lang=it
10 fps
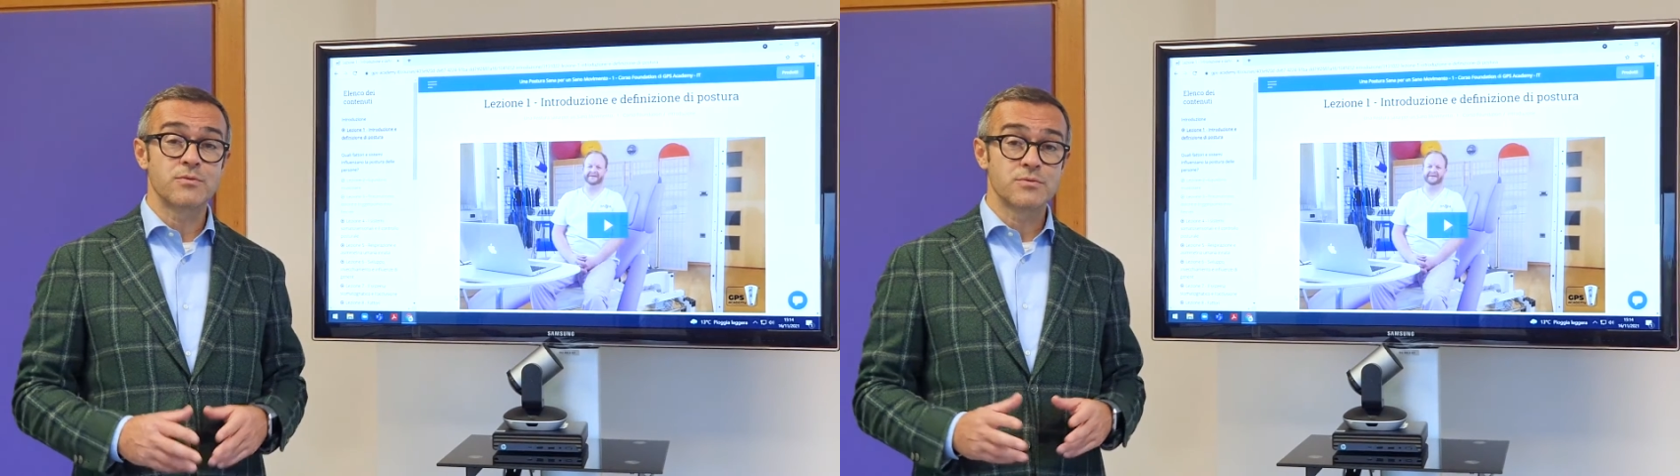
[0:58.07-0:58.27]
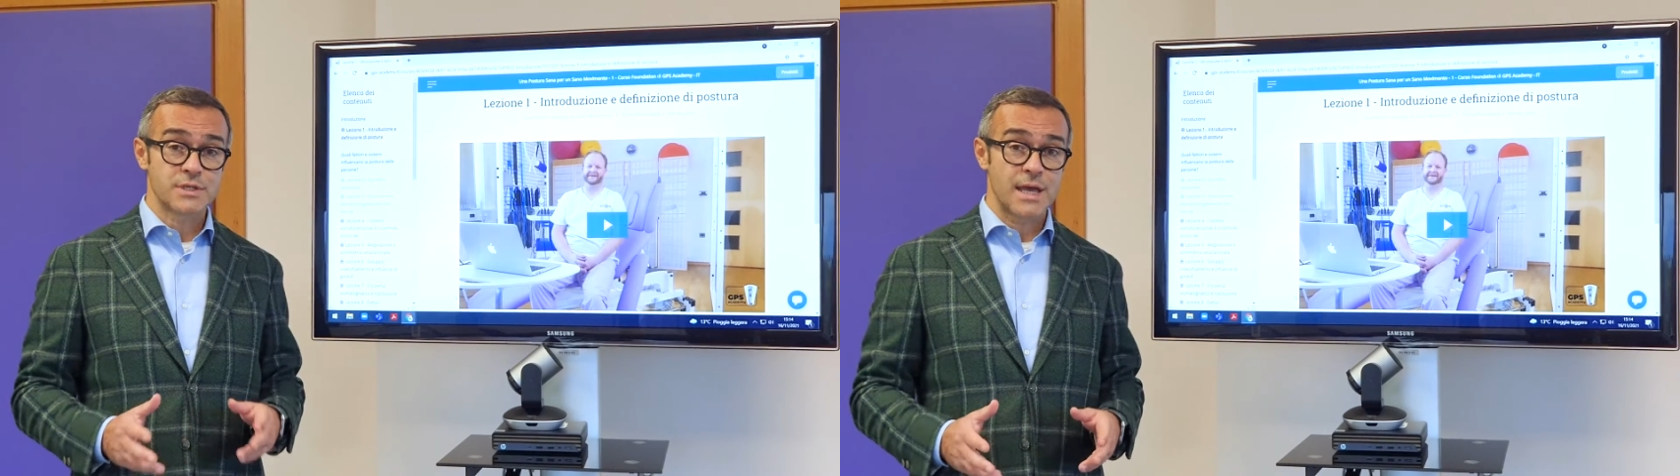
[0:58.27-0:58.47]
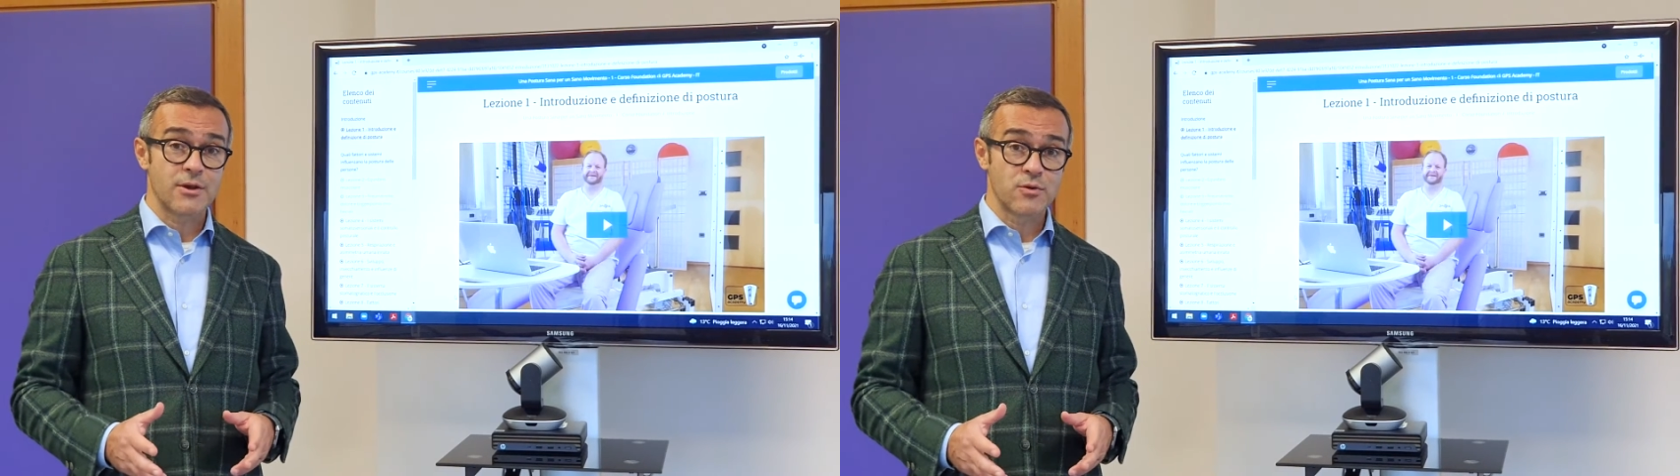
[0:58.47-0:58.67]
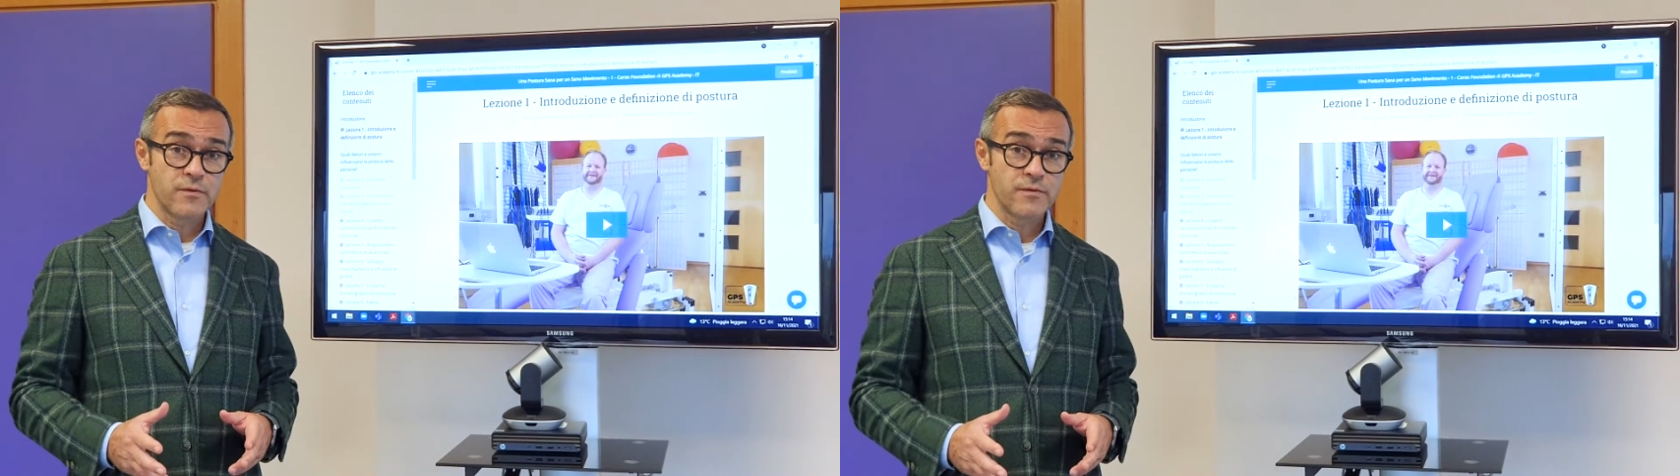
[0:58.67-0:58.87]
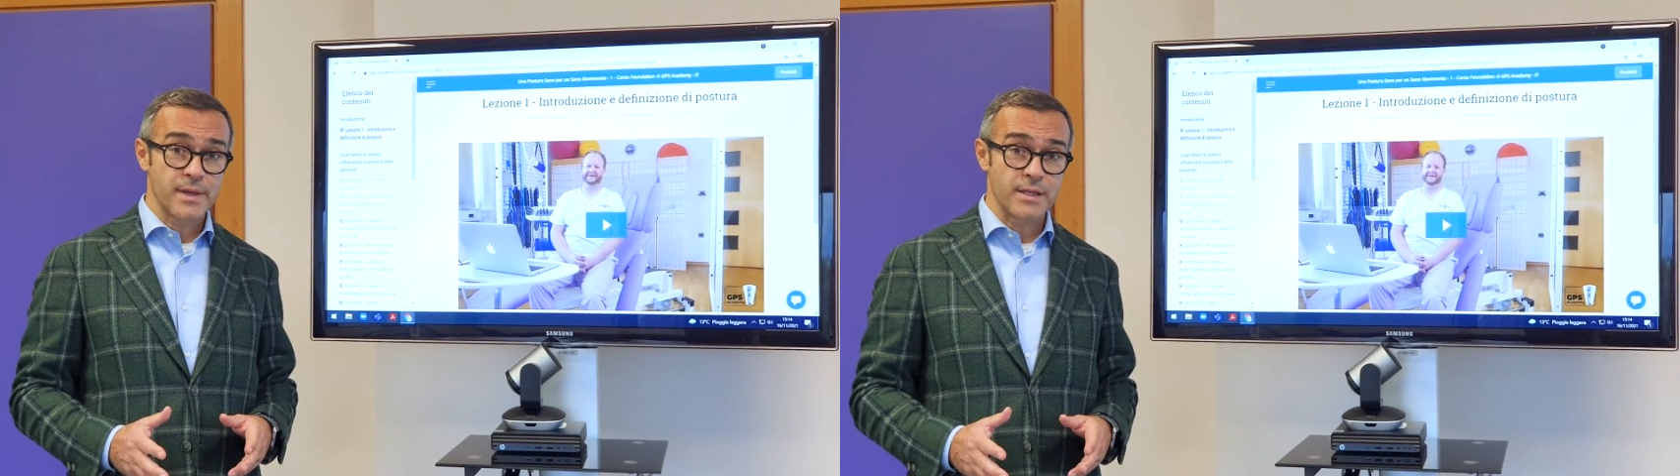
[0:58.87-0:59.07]
un sano
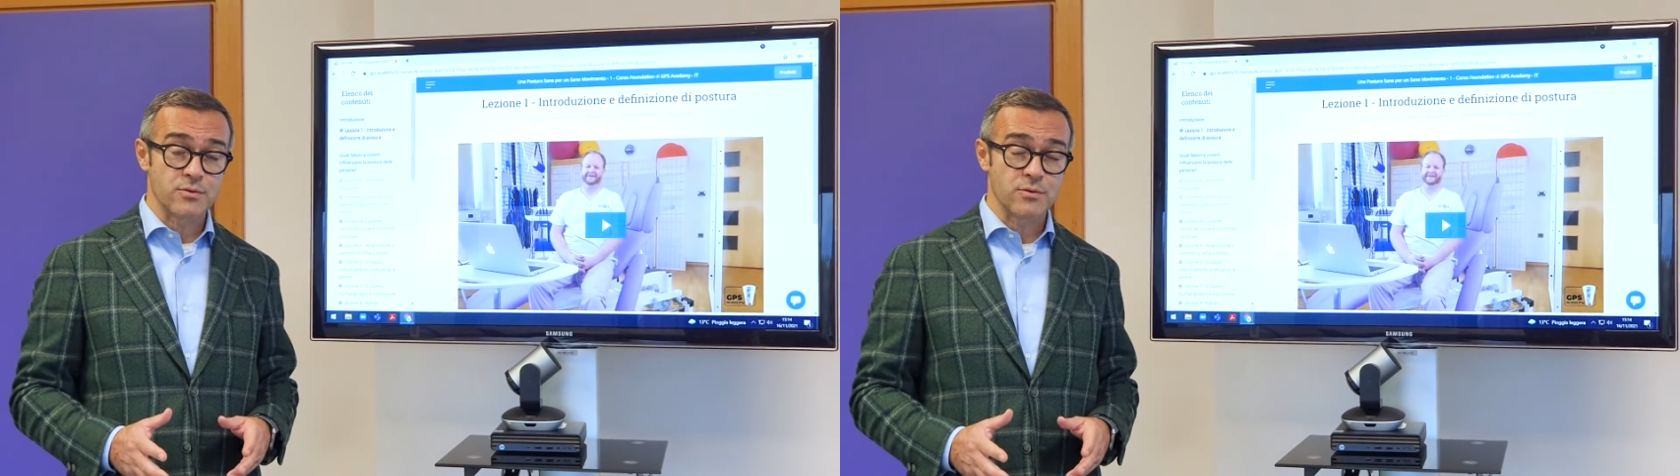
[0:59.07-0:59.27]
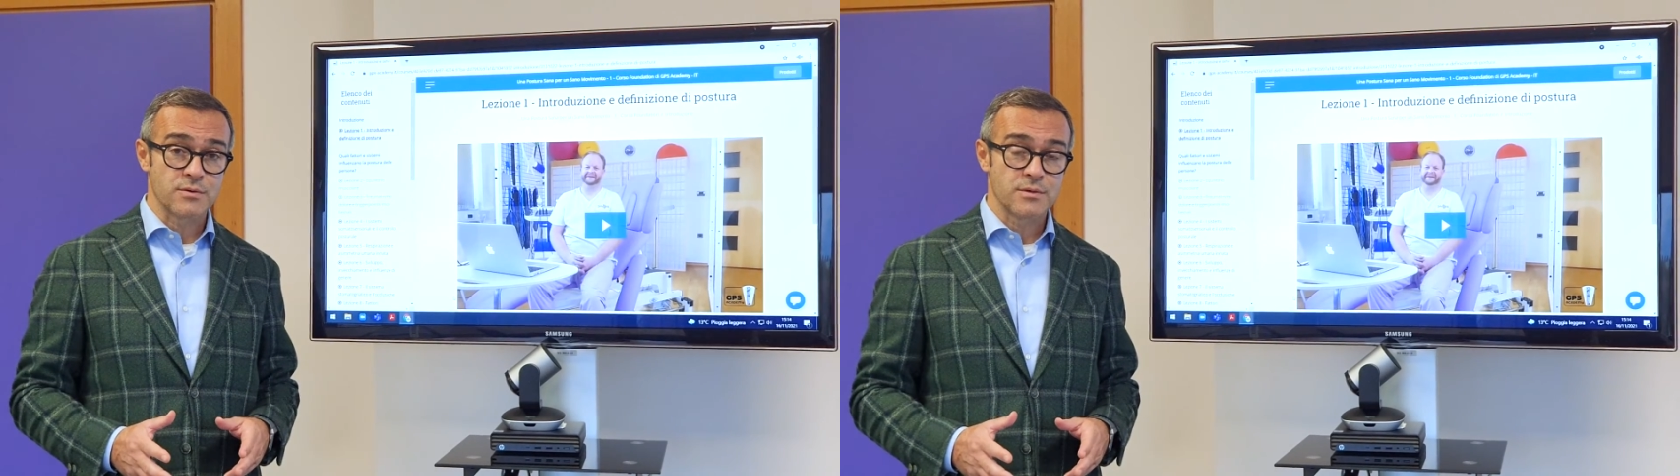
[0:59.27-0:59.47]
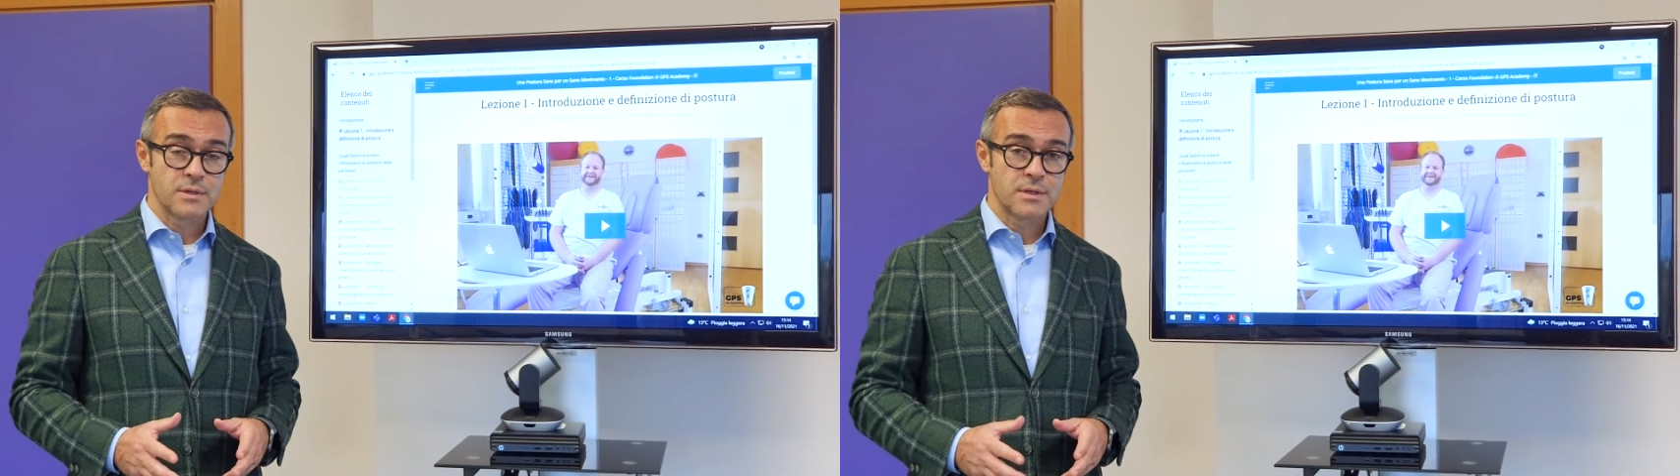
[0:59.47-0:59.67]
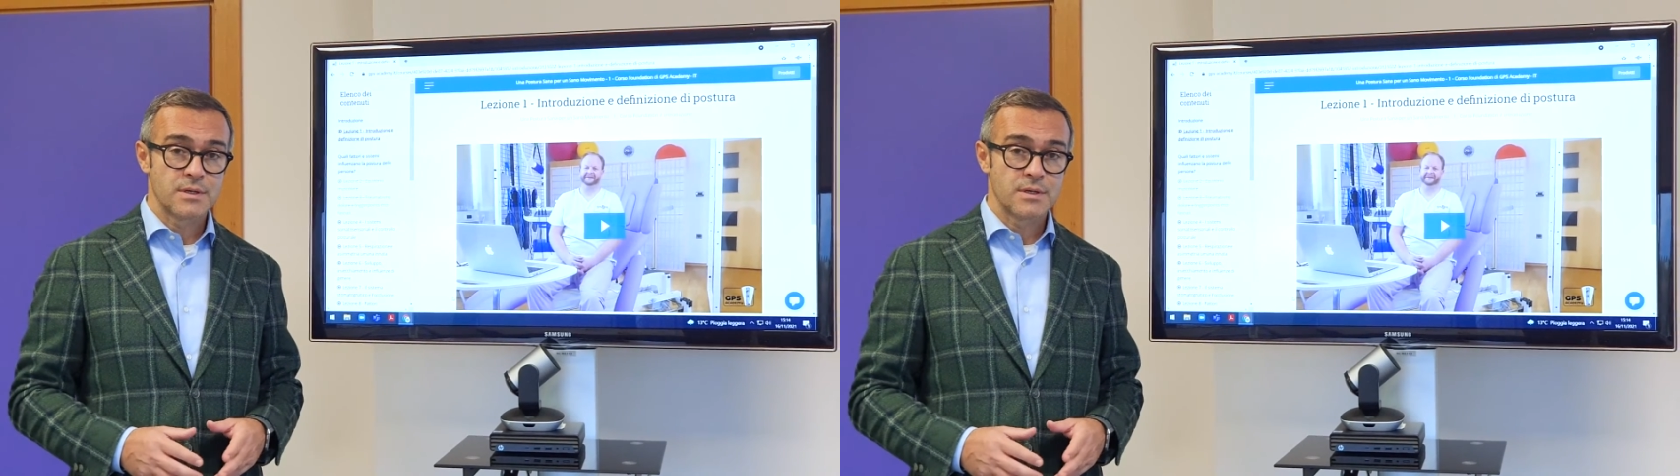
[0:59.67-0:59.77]
movimento.